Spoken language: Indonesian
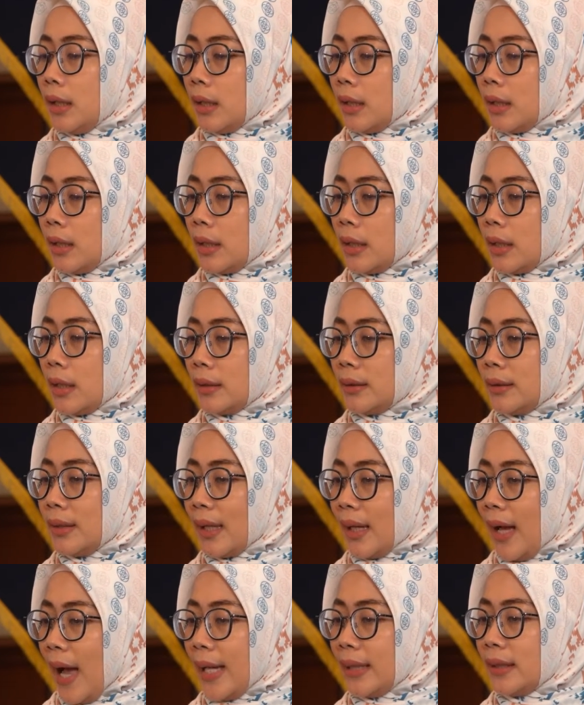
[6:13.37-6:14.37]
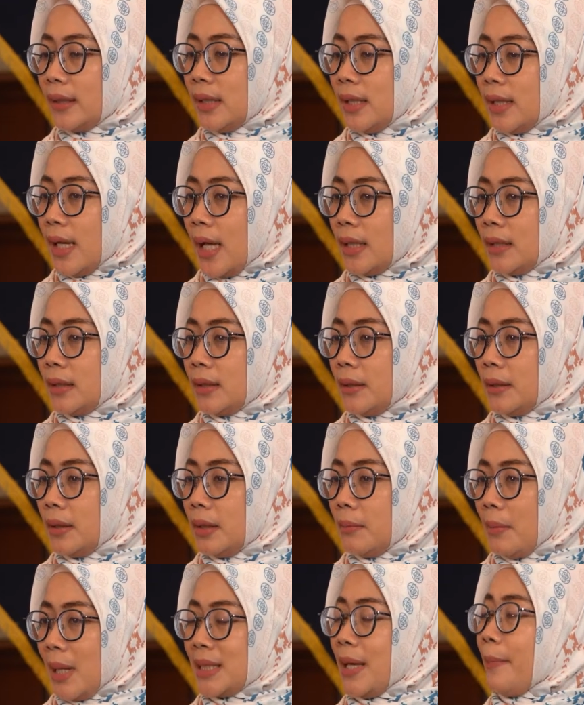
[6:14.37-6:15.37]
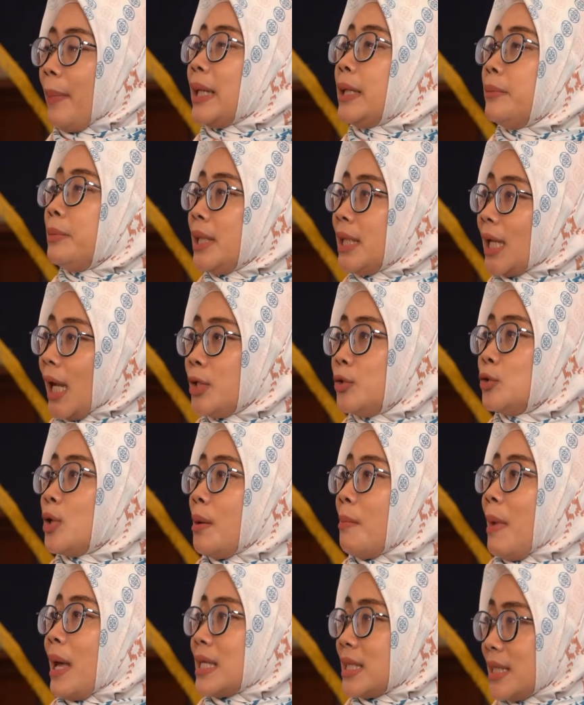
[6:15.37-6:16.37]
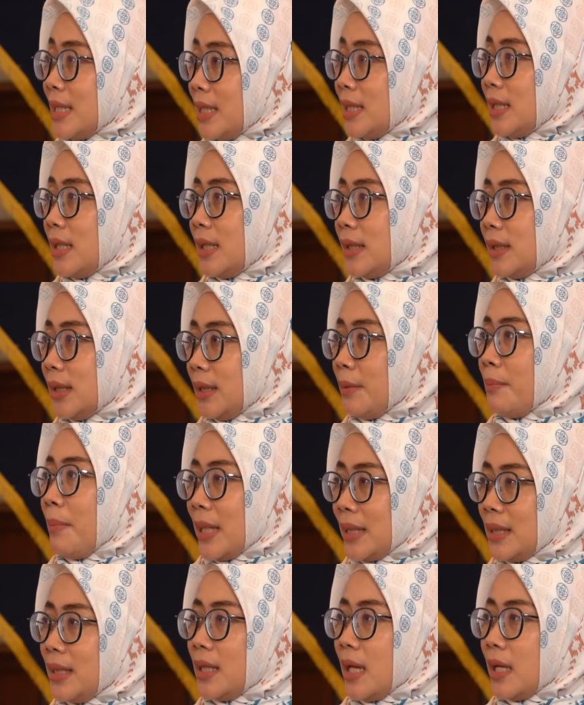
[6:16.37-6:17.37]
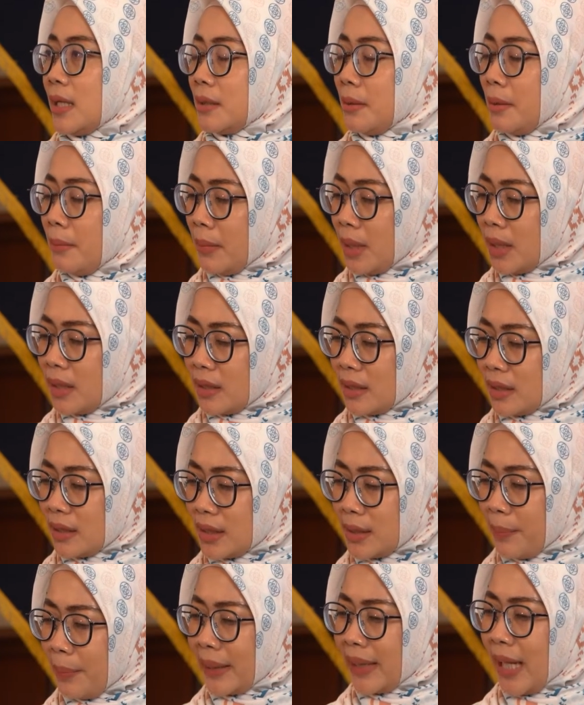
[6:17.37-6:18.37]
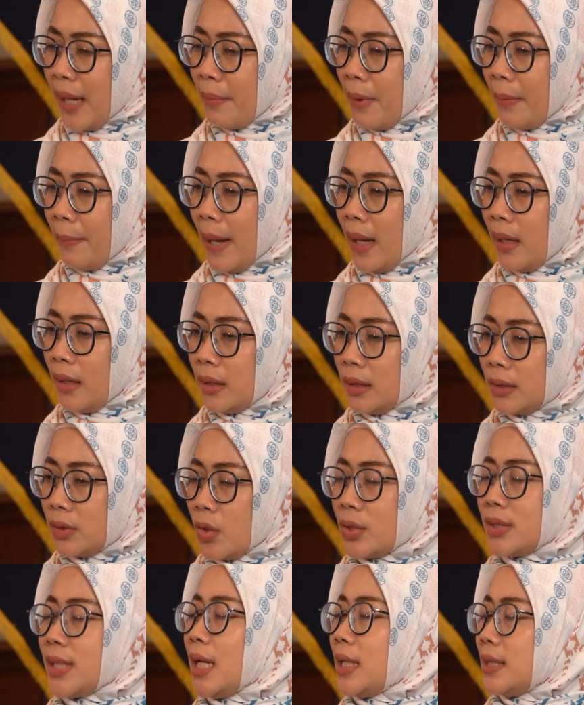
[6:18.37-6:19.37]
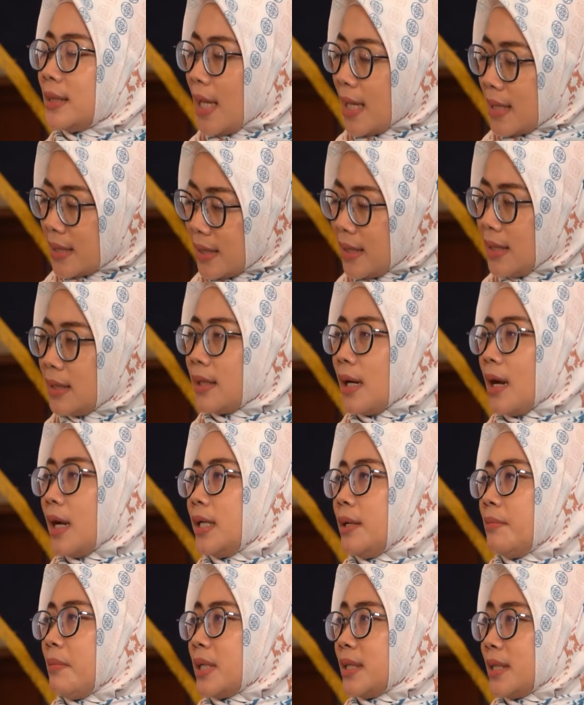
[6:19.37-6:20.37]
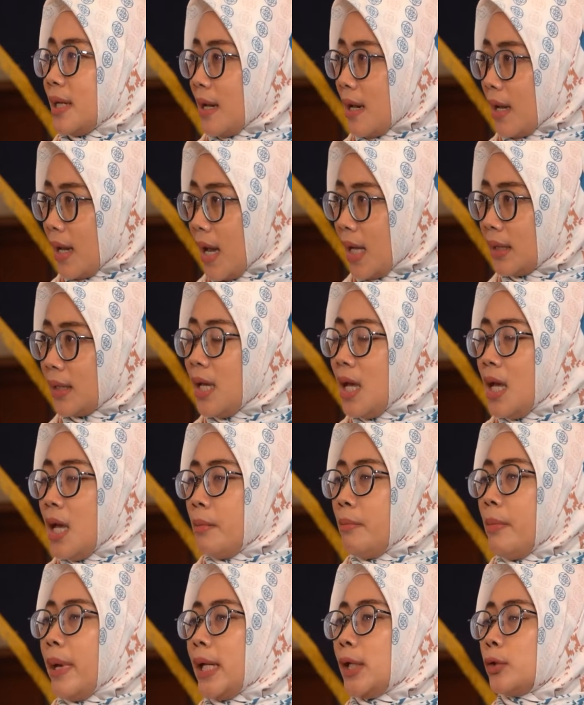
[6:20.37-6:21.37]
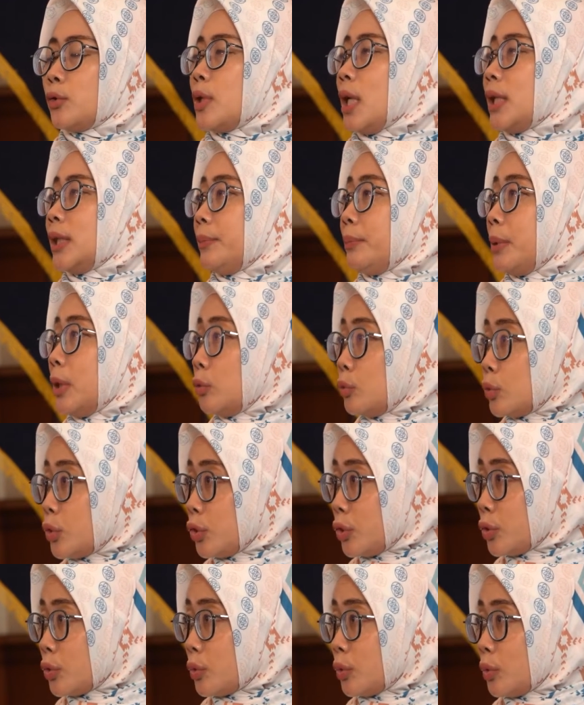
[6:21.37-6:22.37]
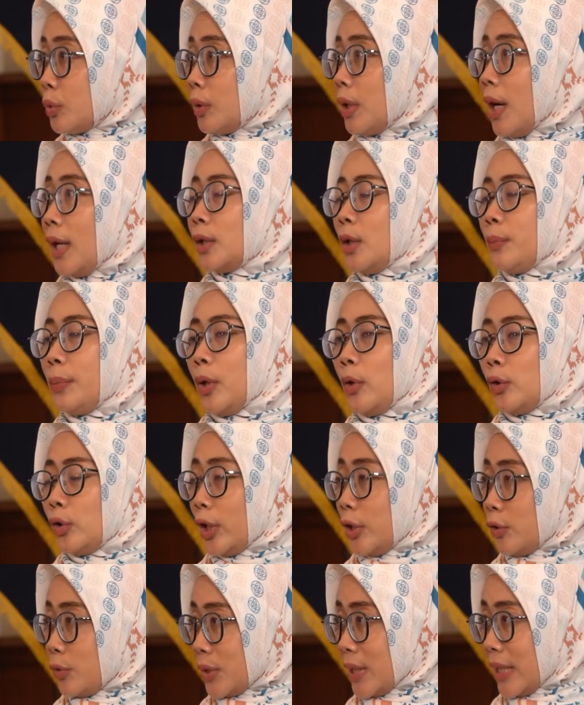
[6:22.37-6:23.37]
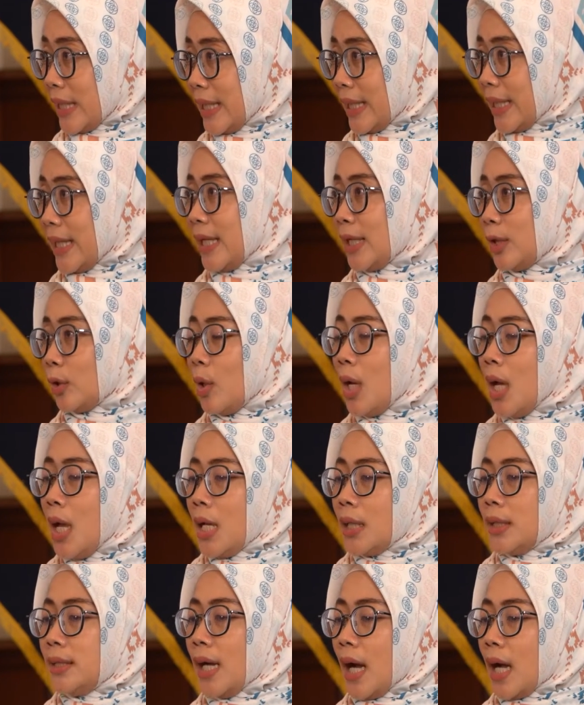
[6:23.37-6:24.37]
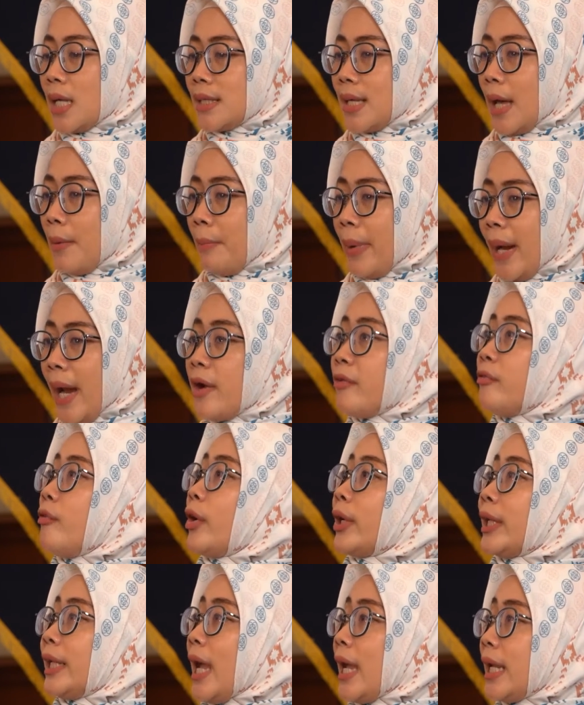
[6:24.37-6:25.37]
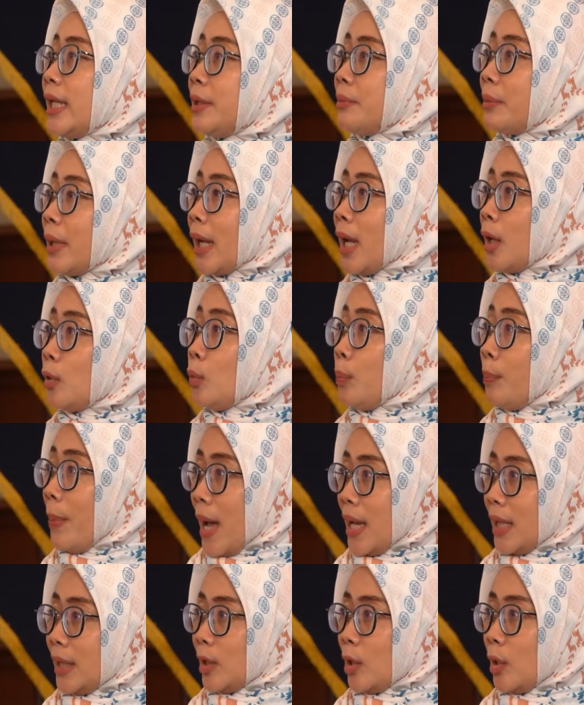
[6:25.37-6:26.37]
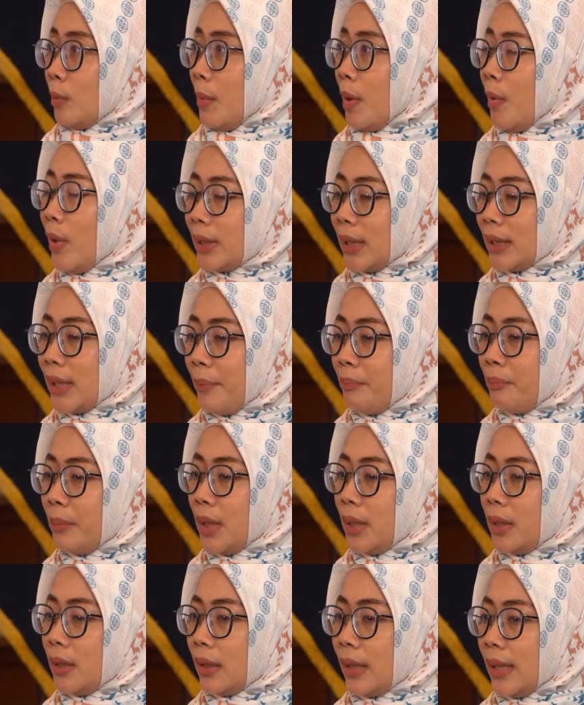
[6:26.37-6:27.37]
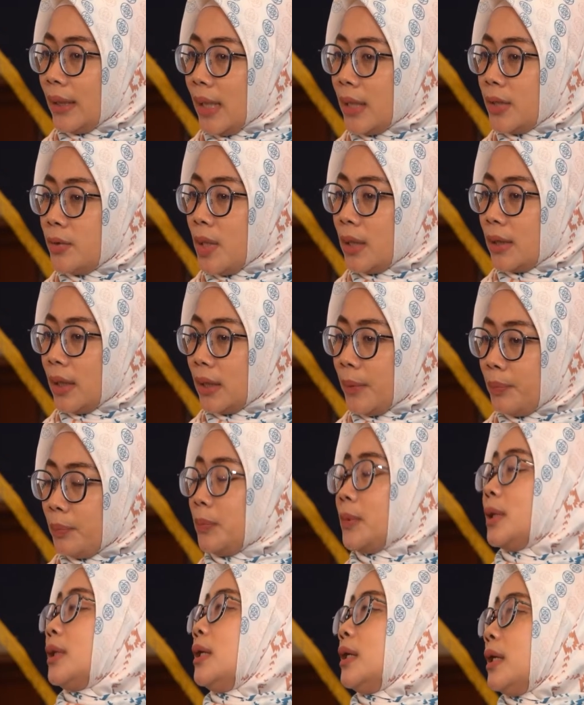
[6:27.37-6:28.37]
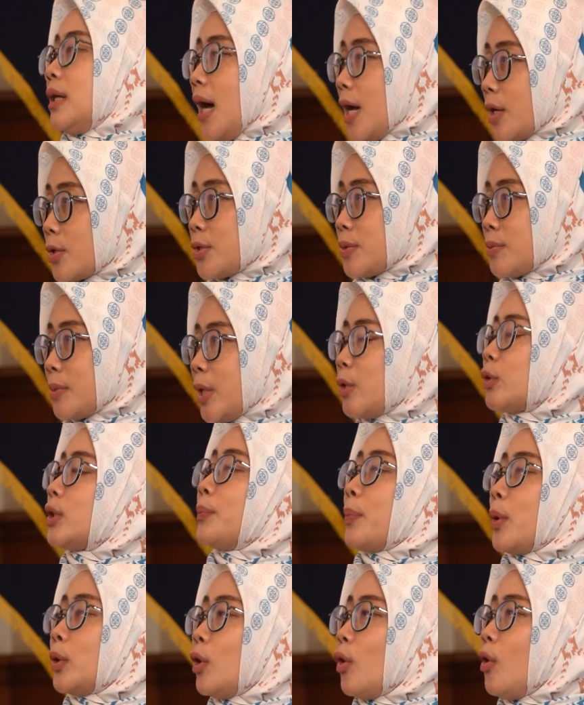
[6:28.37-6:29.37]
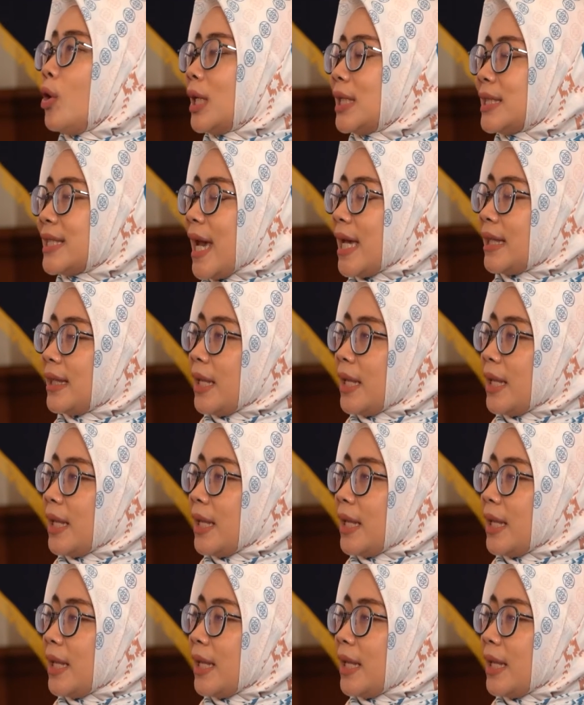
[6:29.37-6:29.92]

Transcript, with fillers: Uh, terkait dengan masa pandemi ini kan juga masih tetap masih. Nah, uh, seperti apa Pak sosialisasi terhadap masyarakat, baik itu nanti pengunjung atau penonton itu sendiri gitu. Iya. Jangan sampai euforia ini mereka lupa gitu loh bahwa tetap uh, kita juga tetap Eh, harus mengikuti protokol